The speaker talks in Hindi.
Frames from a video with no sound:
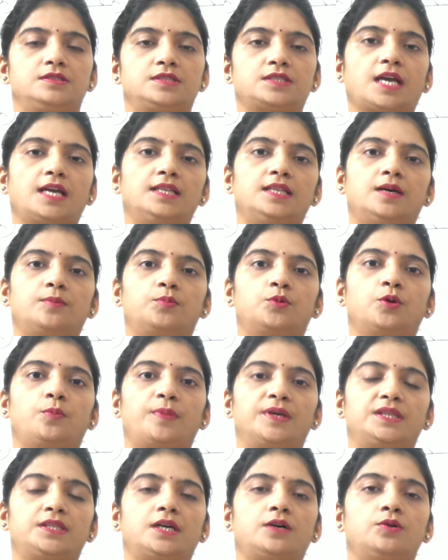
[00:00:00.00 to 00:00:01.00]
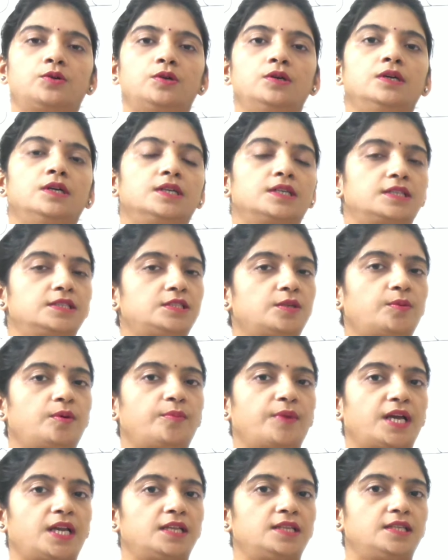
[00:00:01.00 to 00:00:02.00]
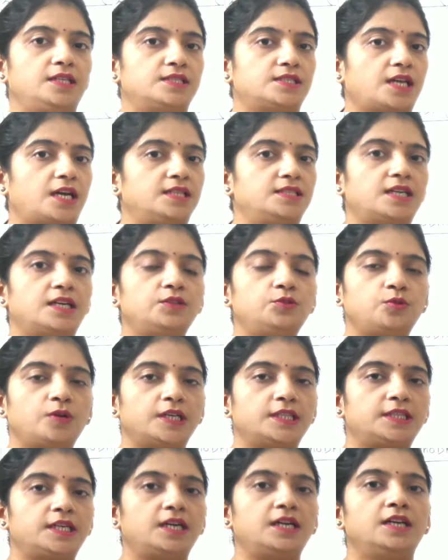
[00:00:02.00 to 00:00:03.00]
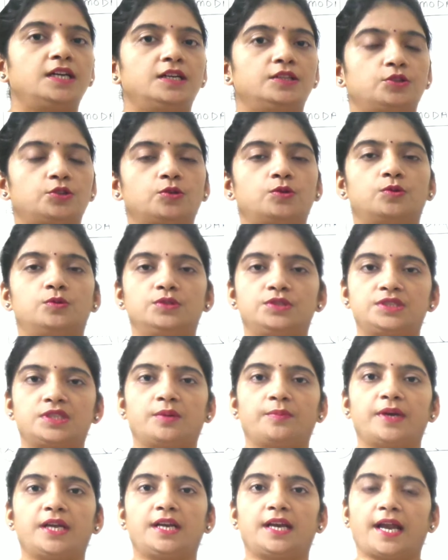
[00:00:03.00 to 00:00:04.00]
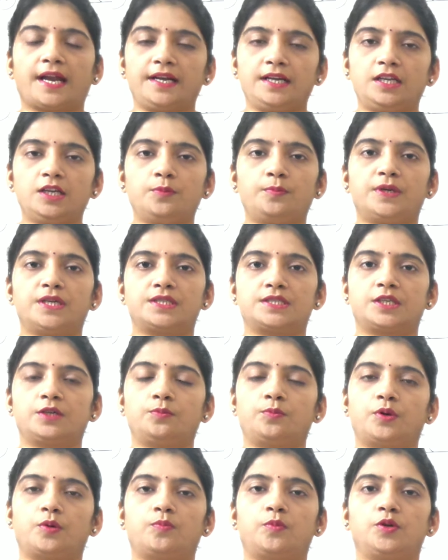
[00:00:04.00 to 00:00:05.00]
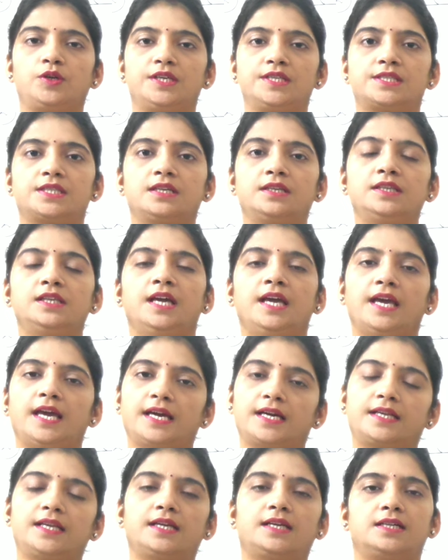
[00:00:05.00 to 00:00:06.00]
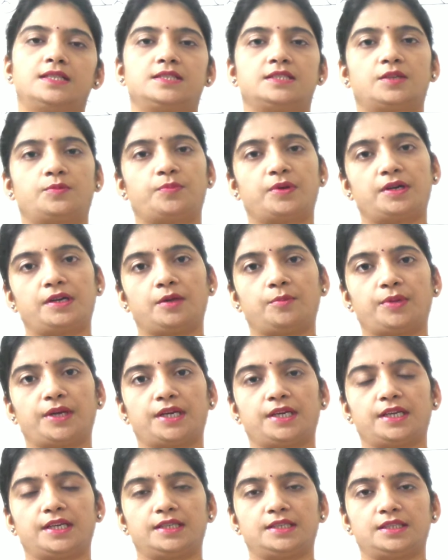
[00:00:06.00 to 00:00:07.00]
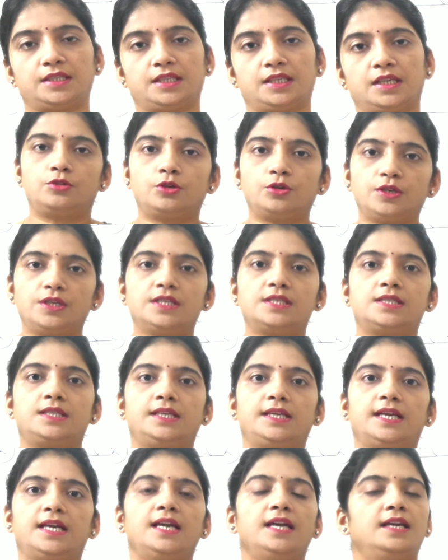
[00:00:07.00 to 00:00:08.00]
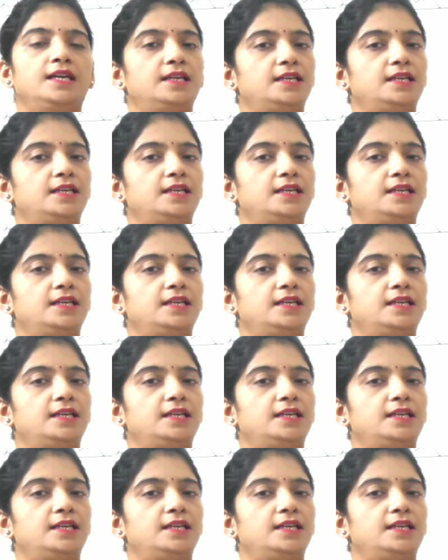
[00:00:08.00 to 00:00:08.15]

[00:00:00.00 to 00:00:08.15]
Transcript: शायद आपको पता हो कि जब हमारा देश आज़ाद हुआ था तो उस समय 90 परसेंट पॉपुलेशन एग्रीकल्चर पर डिपेंडेंट थी तो इसलिए